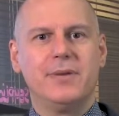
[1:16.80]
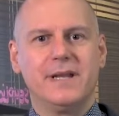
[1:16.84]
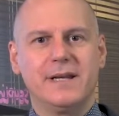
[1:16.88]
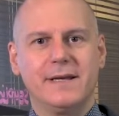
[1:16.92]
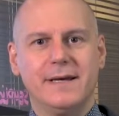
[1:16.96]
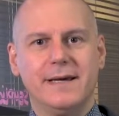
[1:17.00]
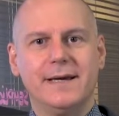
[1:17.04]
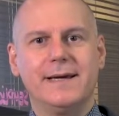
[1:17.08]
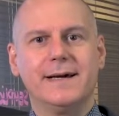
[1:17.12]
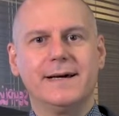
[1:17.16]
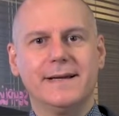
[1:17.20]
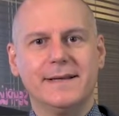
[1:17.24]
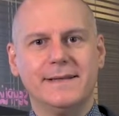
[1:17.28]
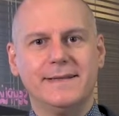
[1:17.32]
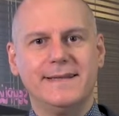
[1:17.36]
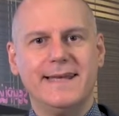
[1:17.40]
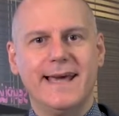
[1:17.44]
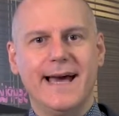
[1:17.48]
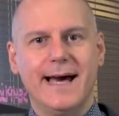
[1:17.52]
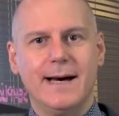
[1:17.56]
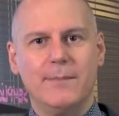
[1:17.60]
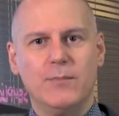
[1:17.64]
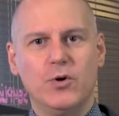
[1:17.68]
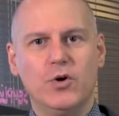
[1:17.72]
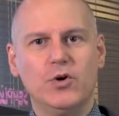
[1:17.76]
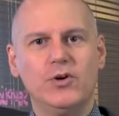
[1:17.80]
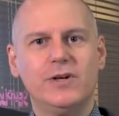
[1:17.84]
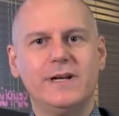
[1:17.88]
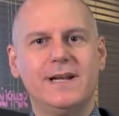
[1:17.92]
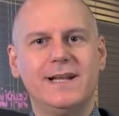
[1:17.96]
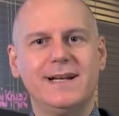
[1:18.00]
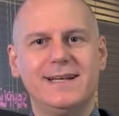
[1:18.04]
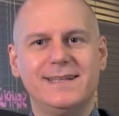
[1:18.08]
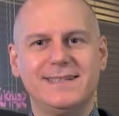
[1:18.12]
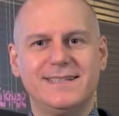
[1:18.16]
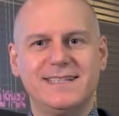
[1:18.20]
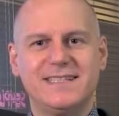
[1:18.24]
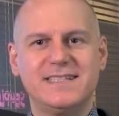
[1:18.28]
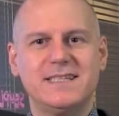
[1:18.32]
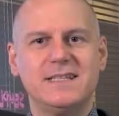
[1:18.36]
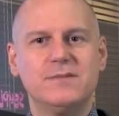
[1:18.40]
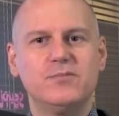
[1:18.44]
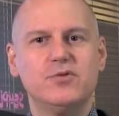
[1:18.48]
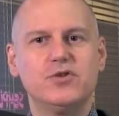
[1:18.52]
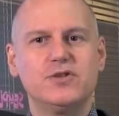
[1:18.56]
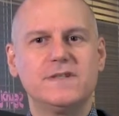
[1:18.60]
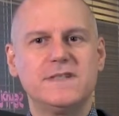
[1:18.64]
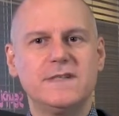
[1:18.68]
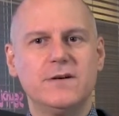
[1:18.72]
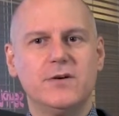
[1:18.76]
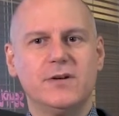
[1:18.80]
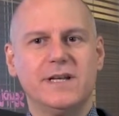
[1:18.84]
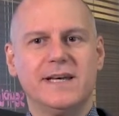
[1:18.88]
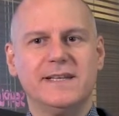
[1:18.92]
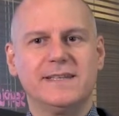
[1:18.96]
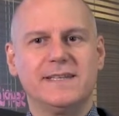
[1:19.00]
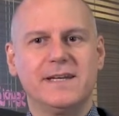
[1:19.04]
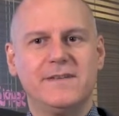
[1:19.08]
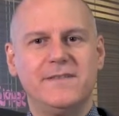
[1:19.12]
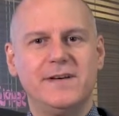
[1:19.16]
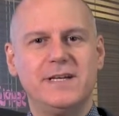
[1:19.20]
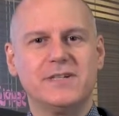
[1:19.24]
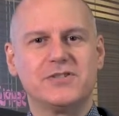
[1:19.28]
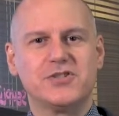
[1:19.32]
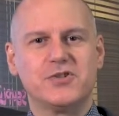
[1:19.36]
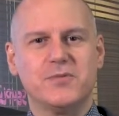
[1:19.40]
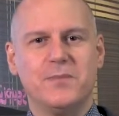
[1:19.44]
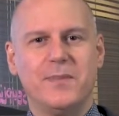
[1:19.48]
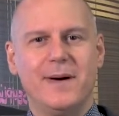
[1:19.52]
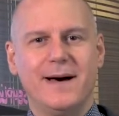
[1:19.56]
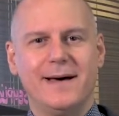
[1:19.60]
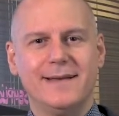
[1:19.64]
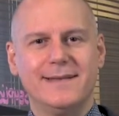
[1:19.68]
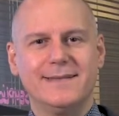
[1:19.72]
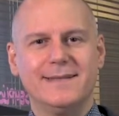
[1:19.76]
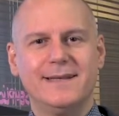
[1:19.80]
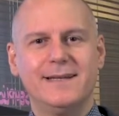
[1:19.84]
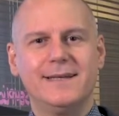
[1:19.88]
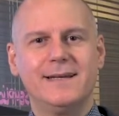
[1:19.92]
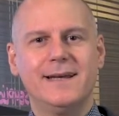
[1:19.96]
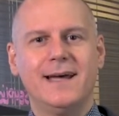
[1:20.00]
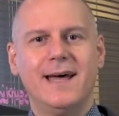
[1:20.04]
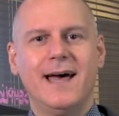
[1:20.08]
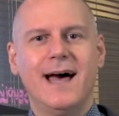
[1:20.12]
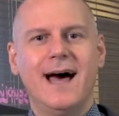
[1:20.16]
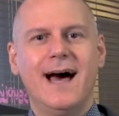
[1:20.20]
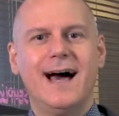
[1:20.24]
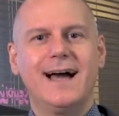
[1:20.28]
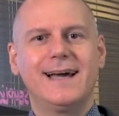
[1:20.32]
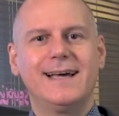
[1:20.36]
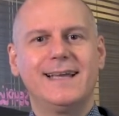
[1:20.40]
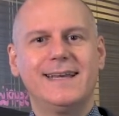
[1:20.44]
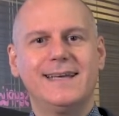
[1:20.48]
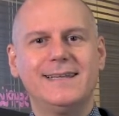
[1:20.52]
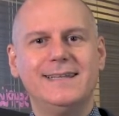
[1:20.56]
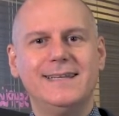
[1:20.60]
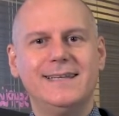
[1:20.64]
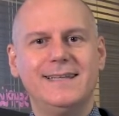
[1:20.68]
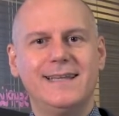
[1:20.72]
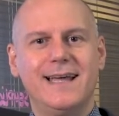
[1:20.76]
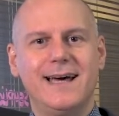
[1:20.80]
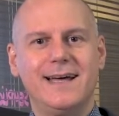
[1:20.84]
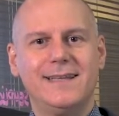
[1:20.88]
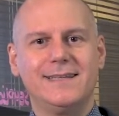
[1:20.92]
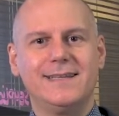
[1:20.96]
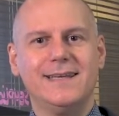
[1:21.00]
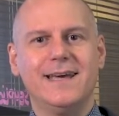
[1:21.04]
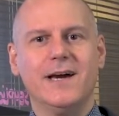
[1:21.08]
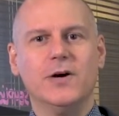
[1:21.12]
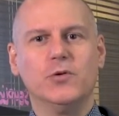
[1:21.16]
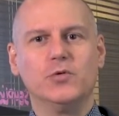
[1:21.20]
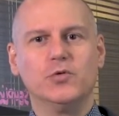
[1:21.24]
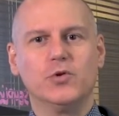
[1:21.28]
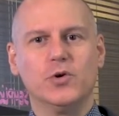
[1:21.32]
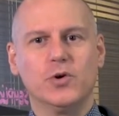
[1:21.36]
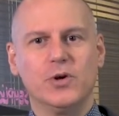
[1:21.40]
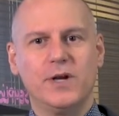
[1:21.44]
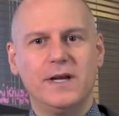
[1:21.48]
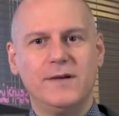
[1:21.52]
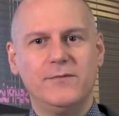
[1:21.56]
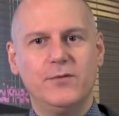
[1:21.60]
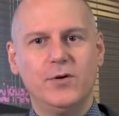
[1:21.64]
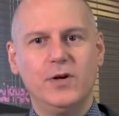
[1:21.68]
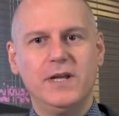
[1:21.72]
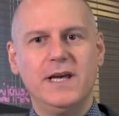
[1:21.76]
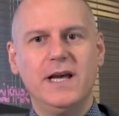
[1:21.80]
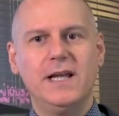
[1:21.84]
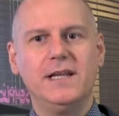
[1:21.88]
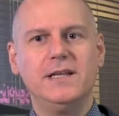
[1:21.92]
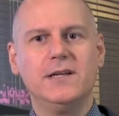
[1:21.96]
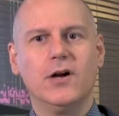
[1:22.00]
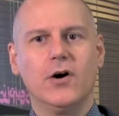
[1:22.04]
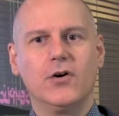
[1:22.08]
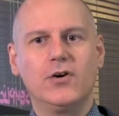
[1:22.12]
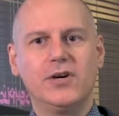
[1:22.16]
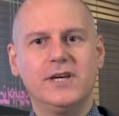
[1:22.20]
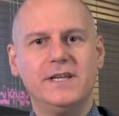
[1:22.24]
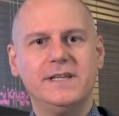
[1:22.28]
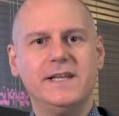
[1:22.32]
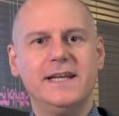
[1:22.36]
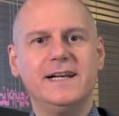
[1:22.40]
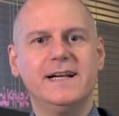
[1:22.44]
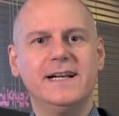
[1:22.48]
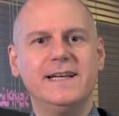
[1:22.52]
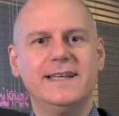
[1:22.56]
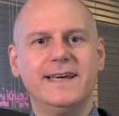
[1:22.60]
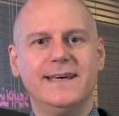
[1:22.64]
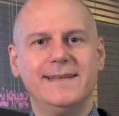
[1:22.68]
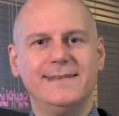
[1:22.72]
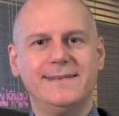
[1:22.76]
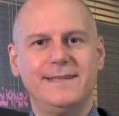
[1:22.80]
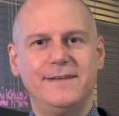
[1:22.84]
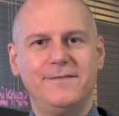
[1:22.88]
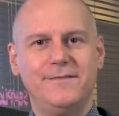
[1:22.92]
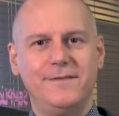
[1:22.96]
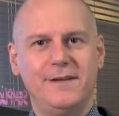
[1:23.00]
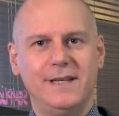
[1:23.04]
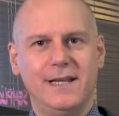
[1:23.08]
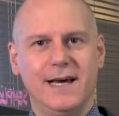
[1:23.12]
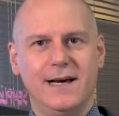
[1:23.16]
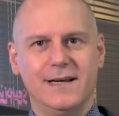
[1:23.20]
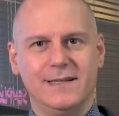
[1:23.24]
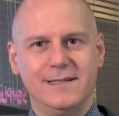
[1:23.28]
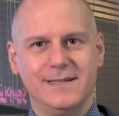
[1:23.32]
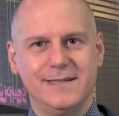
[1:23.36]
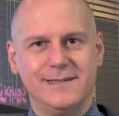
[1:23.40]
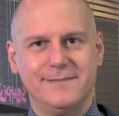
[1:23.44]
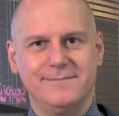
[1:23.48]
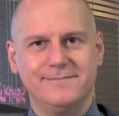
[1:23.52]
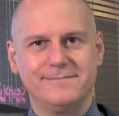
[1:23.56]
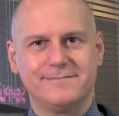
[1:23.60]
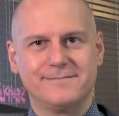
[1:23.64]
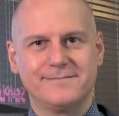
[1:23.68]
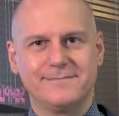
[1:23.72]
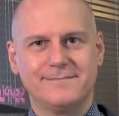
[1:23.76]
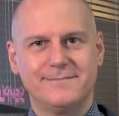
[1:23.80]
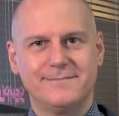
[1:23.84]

perché crediamo nella distribuzione attraverso partner accreditati e autorevoli agli occhi dei clienti finali.